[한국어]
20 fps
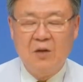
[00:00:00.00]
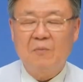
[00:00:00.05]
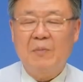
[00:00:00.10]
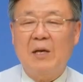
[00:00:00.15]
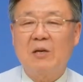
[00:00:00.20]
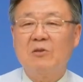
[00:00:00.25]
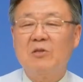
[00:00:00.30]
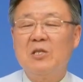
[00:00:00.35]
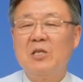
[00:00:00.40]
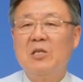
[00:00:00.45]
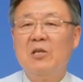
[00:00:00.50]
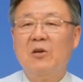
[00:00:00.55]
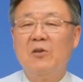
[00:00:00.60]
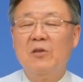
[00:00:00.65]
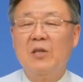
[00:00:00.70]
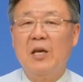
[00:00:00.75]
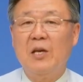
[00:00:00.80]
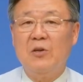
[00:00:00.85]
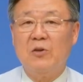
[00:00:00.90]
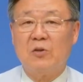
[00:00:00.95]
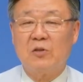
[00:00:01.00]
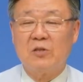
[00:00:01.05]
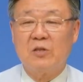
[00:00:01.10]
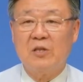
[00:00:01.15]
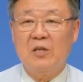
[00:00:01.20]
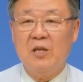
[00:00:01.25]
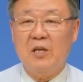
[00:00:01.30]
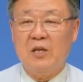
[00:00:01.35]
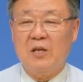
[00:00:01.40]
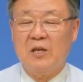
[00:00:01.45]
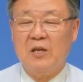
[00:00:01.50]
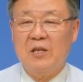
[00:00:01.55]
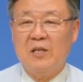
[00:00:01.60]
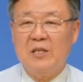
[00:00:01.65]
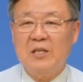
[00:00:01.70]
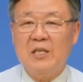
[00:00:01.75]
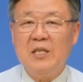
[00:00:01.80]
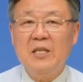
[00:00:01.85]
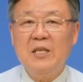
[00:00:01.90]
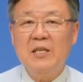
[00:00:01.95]
바로 이런 내용들이
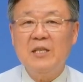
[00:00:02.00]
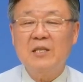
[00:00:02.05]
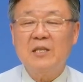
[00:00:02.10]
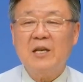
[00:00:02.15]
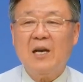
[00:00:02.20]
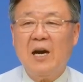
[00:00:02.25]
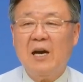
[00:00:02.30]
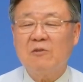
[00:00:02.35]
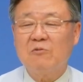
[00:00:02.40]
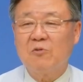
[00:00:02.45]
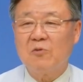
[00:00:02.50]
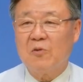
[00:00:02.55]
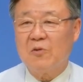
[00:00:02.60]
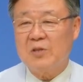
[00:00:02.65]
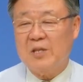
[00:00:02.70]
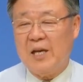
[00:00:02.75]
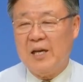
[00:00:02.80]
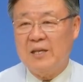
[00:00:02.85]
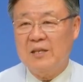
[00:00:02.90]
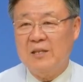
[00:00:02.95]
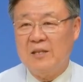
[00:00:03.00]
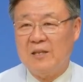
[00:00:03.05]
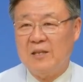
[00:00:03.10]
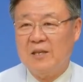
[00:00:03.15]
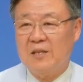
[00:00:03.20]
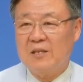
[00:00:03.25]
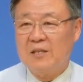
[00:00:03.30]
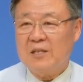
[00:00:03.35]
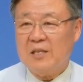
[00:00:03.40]
1인 가구로 사는